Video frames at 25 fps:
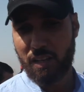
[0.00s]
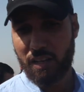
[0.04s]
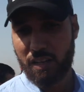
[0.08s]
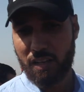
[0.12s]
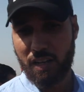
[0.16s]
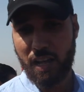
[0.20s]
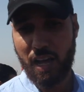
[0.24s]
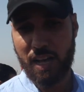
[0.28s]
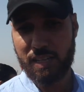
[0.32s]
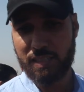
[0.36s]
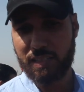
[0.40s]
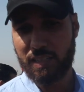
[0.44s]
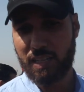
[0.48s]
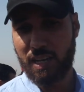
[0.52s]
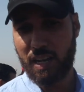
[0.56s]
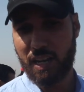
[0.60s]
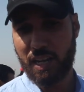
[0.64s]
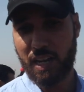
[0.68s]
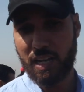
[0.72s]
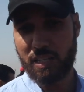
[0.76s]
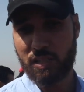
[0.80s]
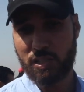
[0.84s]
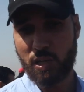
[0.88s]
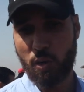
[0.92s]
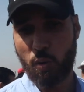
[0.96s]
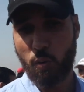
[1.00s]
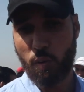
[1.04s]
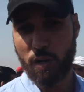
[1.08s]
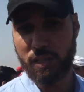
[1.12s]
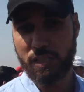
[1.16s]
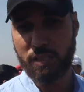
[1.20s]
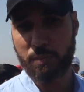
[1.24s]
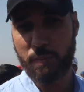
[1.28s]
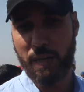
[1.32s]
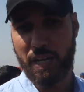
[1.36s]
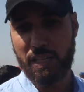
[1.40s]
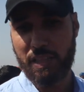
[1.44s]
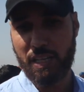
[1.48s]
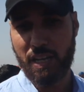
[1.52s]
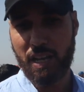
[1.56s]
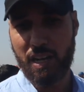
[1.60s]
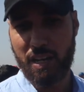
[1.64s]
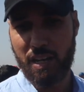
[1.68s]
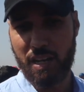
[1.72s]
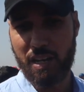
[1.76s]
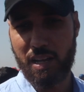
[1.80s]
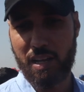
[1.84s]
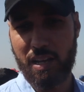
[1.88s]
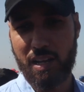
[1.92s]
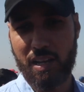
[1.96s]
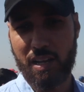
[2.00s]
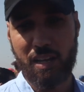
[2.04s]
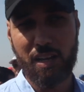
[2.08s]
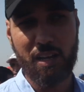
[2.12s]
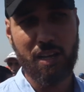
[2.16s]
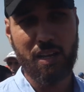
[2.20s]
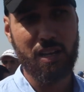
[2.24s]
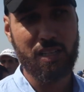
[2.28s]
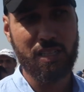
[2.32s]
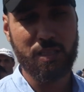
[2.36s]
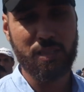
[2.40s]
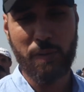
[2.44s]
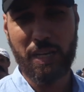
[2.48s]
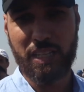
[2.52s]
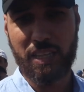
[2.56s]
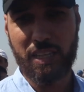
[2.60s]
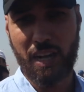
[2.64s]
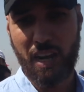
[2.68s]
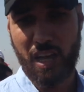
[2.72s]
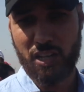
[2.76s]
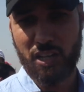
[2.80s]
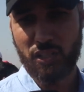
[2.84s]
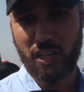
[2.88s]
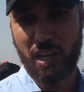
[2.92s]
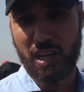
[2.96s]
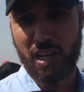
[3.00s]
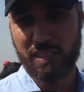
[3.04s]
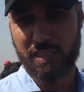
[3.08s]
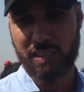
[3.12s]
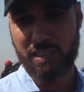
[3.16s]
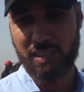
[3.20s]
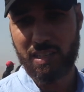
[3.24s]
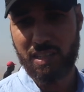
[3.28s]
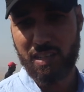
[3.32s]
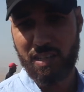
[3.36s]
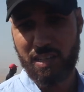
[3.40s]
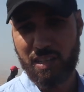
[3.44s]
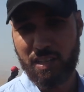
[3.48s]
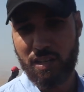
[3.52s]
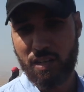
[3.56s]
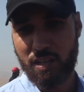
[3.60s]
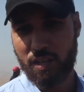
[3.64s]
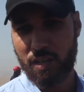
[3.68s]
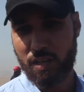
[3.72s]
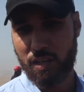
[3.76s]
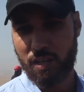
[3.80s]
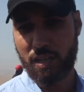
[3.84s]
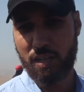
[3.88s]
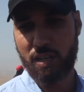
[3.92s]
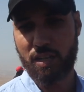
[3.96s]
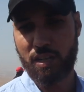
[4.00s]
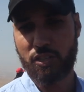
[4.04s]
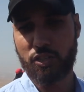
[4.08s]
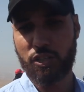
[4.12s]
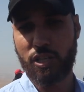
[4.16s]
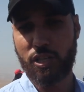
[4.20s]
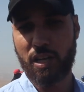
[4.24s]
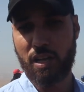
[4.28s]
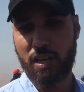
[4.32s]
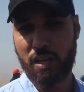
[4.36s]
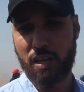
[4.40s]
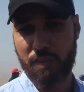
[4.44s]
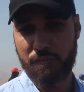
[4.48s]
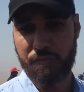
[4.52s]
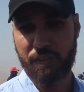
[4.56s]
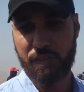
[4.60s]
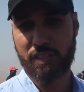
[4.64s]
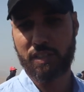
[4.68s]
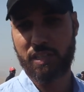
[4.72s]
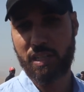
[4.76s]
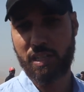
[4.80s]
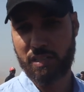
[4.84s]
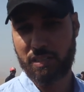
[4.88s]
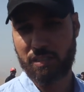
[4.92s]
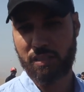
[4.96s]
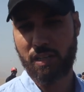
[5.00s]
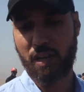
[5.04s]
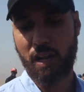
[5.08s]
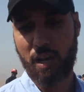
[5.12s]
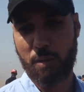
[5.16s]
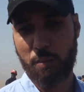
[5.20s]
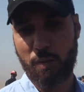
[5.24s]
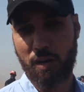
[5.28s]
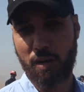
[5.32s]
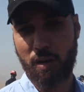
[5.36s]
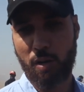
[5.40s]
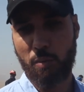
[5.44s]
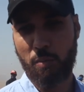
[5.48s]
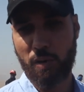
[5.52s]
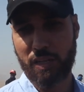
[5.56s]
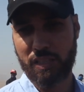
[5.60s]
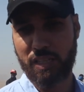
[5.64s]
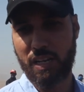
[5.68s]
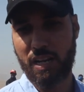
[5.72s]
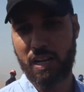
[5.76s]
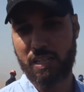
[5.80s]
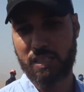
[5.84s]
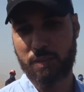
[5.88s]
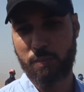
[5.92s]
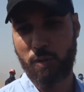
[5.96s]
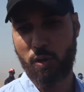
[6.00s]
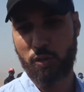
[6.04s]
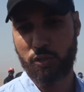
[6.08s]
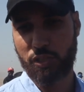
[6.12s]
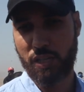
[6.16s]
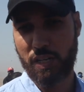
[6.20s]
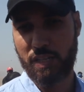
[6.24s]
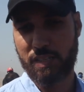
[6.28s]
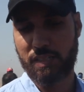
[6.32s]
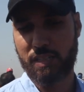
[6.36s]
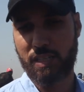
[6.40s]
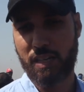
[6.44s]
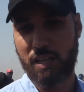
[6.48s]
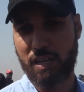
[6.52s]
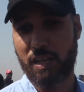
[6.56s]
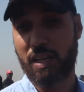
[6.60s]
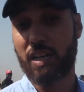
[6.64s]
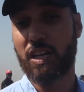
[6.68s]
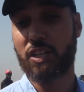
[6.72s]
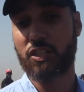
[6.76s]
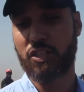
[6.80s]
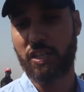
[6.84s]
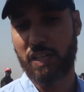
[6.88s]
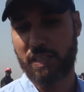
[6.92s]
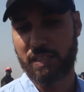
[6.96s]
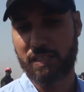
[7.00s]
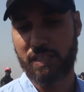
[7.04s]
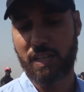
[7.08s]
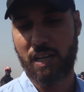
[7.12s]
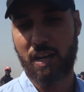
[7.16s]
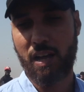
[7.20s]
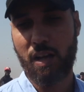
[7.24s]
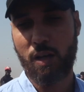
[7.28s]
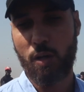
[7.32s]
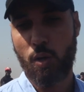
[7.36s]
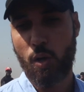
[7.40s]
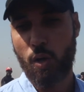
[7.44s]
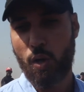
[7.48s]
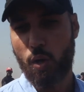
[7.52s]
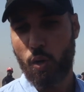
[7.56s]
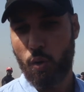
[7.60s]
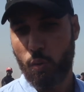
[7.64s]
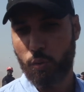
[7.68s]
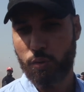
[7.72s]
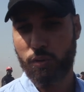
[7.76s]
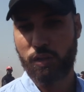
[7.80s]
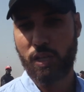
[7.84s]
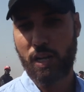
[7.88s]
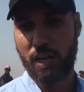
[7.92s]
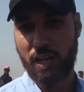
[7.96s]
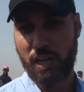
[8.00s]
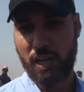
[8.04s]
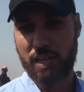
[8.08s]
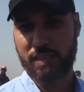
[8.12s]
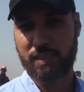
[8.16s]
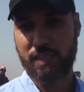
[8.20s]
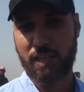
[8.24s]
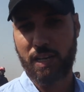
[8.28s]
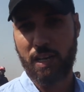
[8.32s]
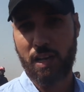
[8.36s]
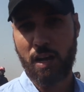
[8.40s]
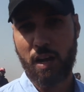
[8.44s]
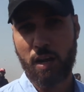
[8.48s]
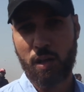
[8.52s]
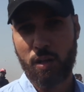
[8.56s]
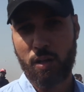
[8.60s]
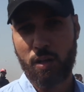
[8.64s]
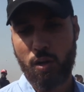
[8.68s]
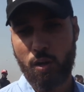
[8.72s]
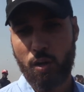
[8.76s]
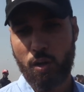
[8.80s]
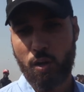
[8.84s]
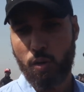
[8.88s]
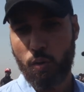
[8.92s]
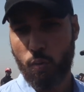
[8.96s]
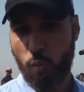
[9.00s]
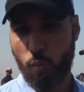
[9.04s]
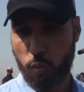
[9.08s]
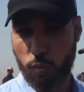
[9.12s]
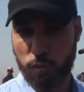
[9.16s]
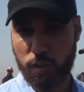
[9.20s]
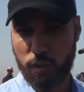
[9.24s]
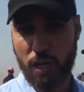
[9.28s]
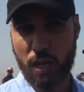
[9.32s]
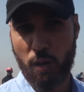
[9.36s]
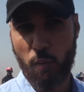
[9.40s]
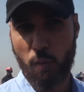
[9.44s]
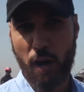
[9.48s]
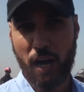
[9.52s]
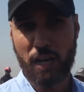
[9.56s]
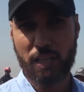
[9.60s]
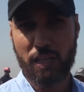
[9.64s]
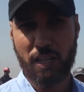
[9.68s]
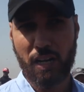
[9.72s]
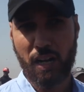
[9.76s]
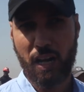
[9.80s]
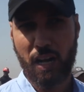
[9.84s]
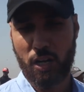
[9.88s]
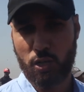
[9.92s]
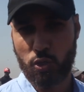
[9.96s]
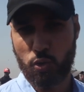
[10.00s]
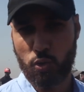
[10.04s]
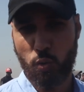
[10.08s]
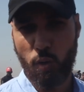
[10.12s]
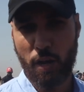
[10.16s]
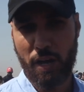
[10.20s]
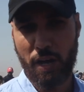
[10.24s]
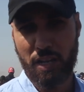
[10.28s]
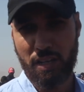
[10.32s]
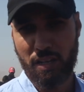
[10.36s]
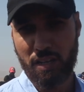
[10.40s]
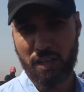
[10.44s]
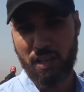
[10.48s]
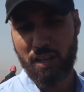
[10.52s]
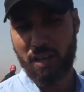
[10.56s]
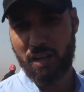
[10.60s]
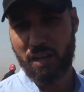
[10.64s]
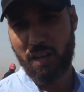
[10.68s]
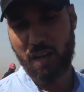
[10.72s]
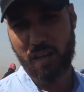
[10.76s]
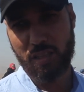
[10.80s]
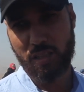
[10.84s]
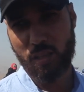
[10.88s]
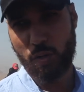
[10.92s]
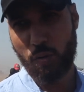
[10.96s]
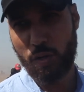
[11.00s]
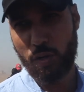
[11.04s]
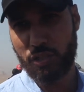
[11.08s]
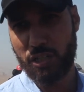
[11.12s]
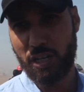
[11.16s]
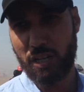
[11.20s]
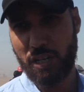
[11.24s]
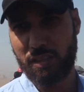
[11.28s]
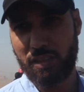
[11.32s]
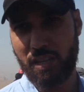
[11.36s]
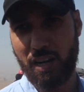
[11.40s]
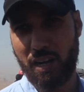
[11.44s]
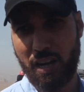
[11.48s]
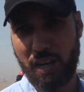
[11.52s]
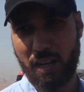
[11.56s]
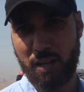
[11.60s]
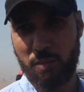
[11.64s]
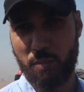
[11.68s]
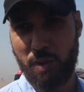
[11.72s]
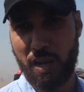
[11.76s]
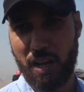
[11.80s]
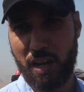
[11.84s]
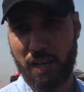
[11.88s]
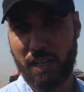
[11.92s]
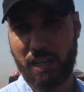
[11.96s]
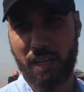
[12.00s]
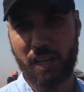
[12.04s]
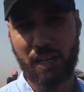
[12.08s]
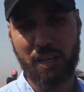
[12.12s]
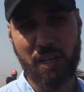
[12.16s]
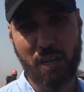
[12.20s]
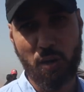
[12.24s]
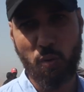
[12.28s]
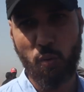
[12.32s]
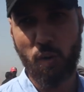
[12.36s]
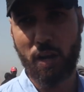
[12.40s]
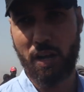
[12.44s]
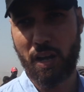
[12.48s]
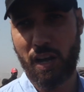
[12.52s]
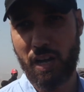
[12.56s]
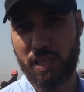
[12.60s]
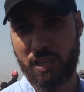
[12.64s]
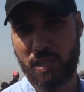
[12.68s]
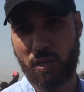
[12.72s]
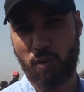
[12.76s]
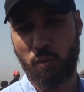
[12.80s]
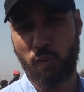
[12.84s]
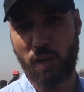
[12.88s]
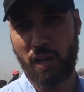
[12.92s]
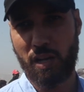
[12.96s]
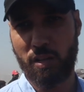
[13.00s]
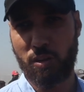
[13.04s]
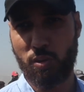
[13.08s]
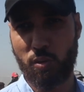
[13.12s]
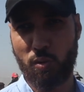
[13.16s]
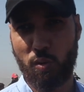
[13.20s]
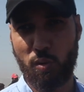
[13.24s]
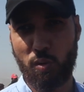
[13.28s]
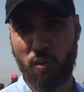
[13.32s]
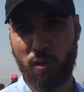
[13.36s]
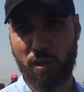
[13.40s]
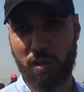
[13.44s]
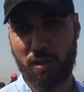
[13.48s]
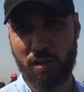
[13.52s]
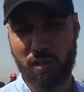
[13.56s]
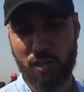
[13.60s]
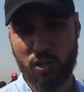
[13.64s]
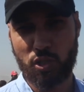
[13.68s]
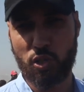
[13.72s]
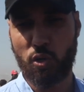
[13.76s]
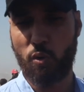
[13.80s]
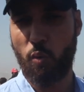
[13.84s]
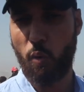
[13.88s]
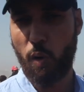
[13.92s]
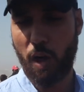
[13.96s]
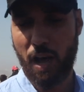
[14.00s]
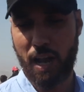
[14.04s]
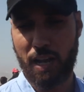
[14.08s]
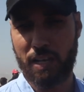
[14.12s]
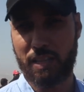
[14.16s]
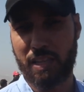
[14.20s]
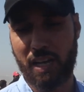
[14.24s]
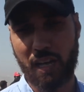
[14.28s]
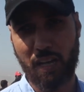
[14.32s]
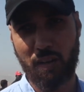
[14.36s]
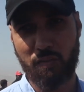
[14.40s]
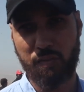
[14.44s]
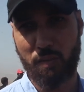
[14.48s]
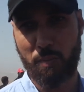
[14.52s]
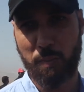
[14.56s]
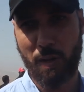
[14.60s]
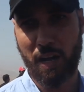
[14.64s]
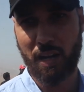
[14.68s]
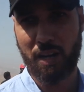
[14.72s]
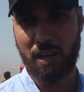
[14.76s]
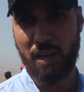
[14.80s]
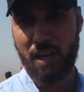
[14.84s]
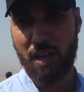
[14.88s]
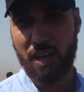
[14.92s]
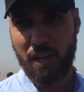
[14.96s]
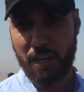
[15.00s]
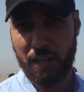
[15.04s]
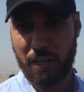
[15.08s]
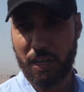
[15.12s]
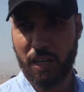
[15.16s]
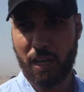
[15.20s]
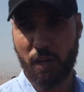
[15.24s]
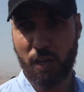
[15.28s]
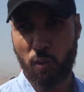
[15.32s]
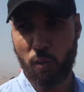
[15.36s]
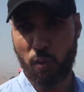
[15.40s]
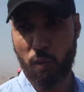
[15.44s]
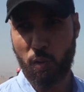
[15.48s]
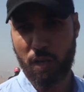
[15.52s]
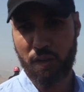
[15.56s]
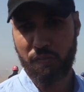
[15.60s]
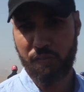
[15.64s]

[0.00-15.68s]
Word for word: الحصيله كانت اخويا سبعه ديال سبعه ديال الاشخاص فتاه تقريبا العمر ديالها 27 20 آه، سنه والدريه صغيره والدري واحد راه خرج وحي راه خداو رجال الدرك الملكي يعني هو اللي غادي يكون عنده آه، شنو وقع لداخل في البحر حنا كنقولوا غير